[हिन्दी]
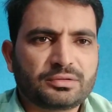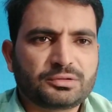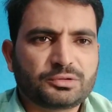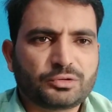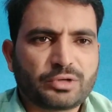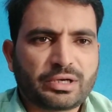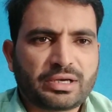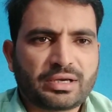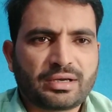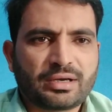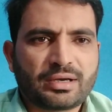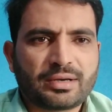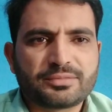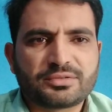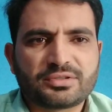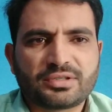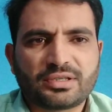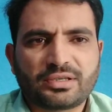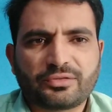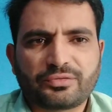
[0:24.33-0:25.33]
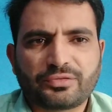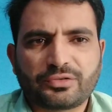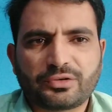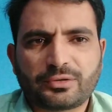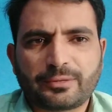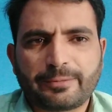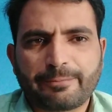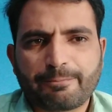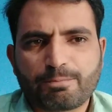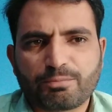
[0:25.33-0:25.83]
जो है हम सिर्फ
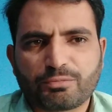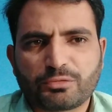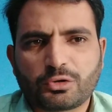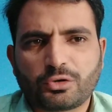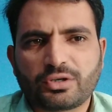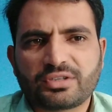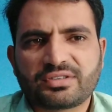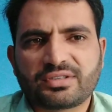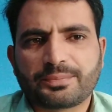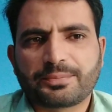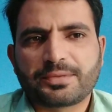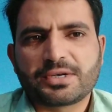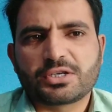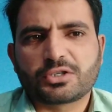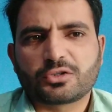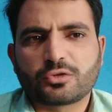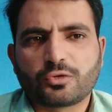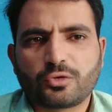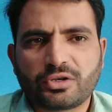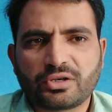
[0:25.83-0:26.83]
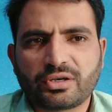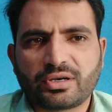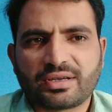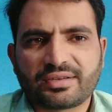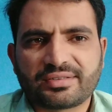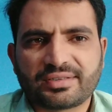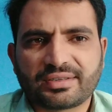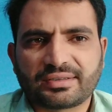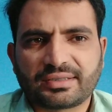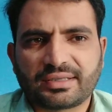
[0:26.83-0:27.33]
थोड़ी सी पेश गोई
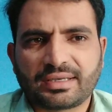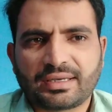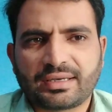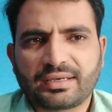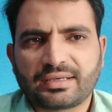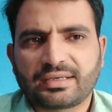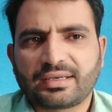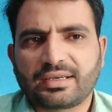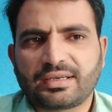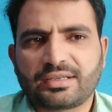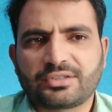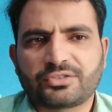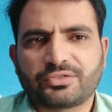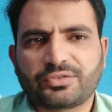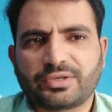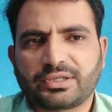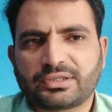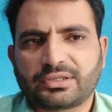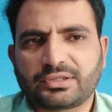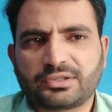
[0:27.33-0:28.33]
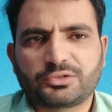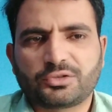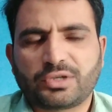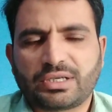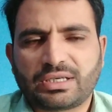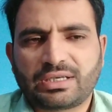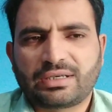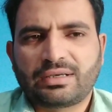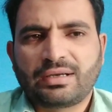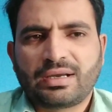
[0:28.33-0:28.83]
कर सकते हैं कि इस वक्त जो
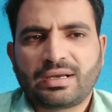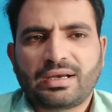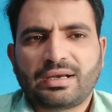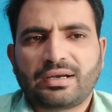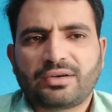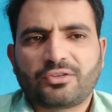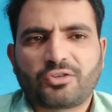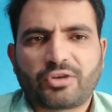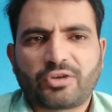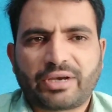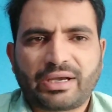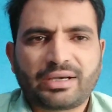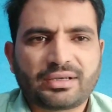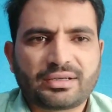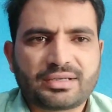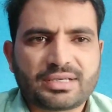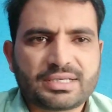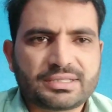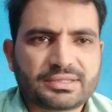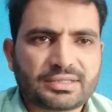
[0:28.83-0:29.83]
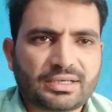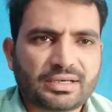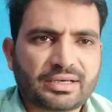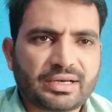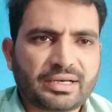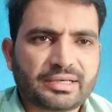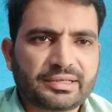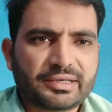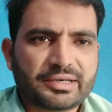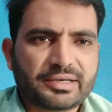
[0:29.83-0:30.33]
है ट्रेंड क्या चल रहा
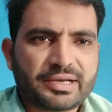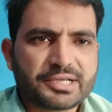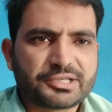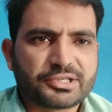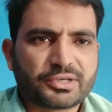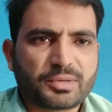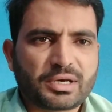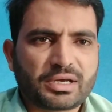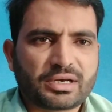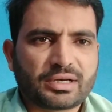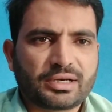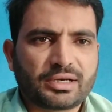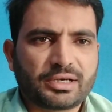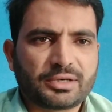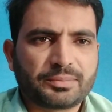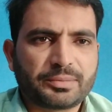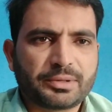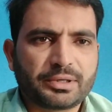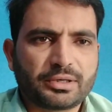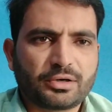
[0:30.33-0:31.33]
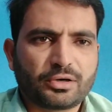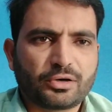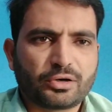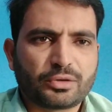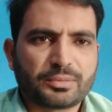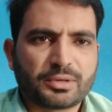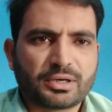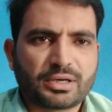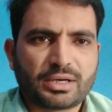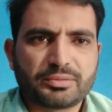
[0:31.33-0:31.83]
है इंटरनेशनल मार्केट में और
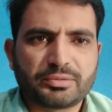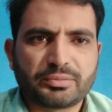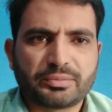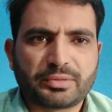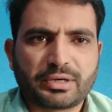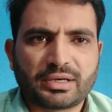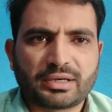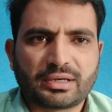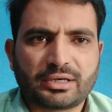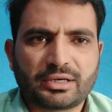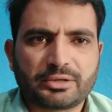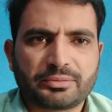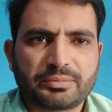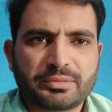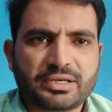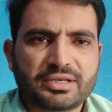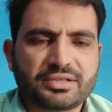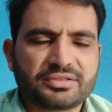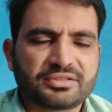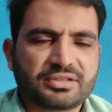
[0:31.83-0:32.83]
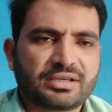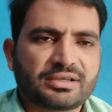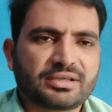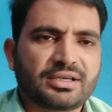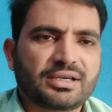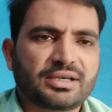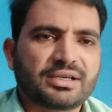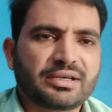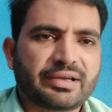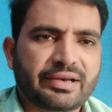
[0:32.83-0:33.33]
मकामी मार्केट में इसका
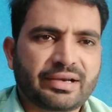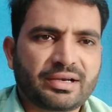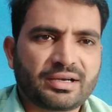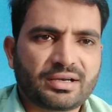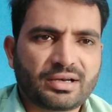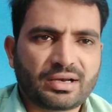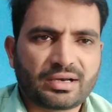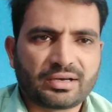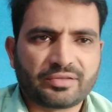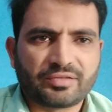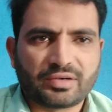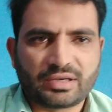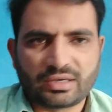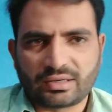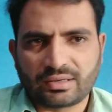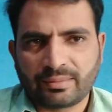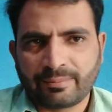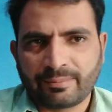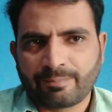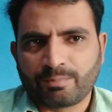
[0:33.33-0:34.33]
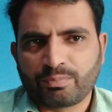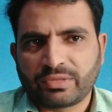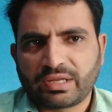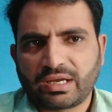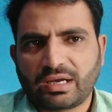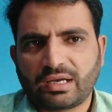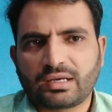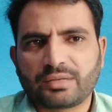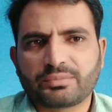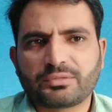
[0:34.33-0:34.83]
क्या ट्रेंड रहने वाला है
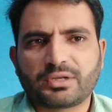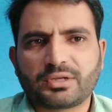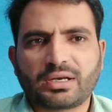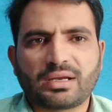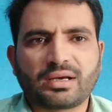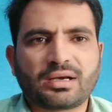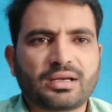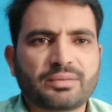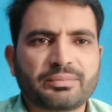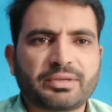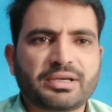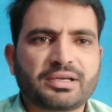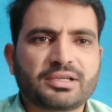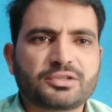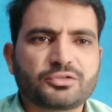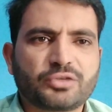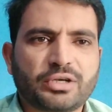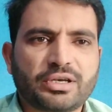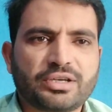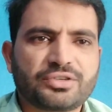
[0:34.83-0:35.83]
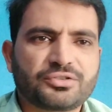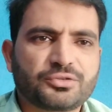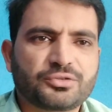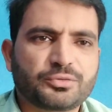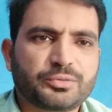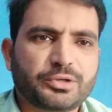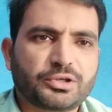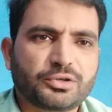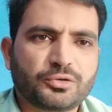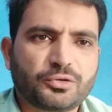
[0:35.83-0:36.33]
अलहमदिल्ला कल मैंने जो है
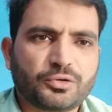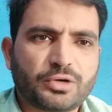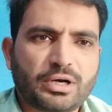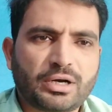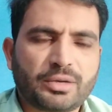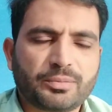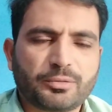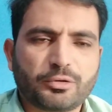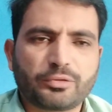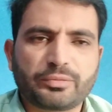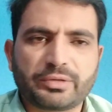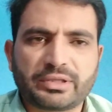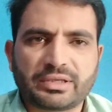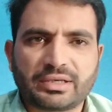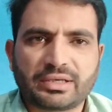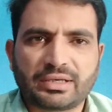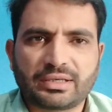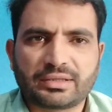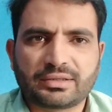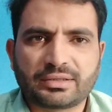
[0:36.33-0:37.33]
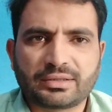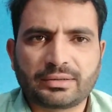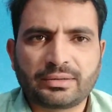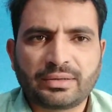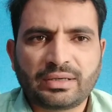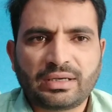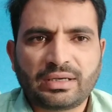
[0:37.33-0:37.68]
सुबह को आपको बताया था